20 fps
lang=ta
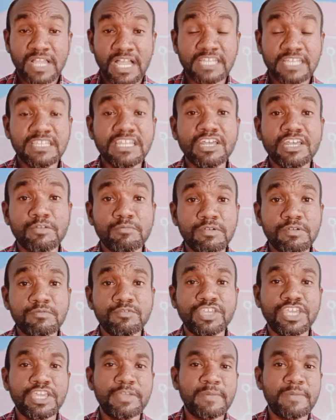அதில் ரொம்ப
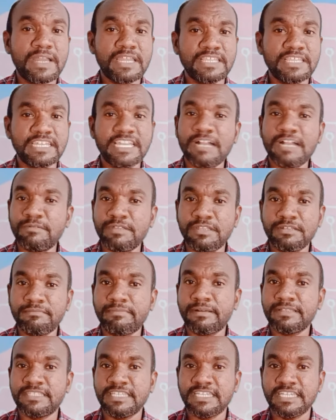முக்கியமானது என்ன அப்படின்னு
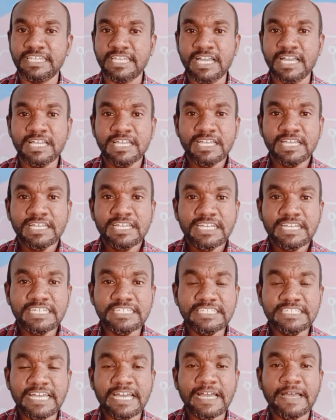பார்த்திங்கன்னா
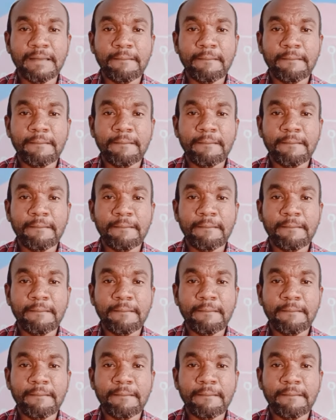இந்த